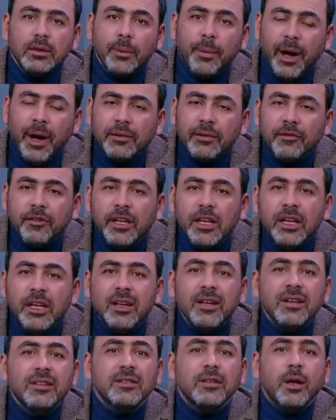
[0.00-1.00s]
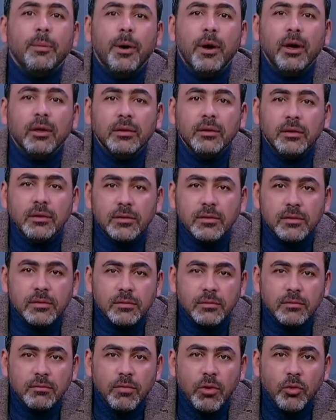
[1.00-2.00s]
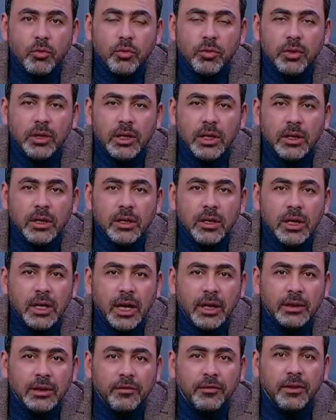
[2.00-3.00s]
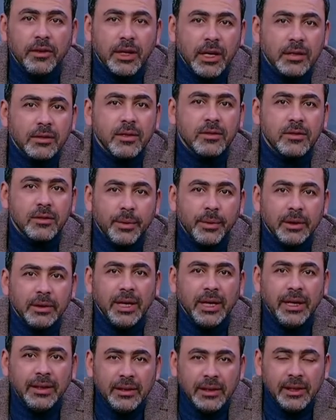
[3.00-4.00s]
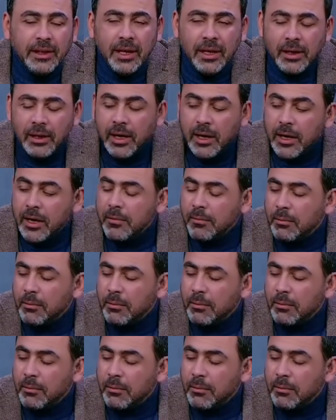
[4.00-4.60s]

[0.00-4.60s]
طبعا في اصابات موجودين يعني في ثلاث اصابات تحديدا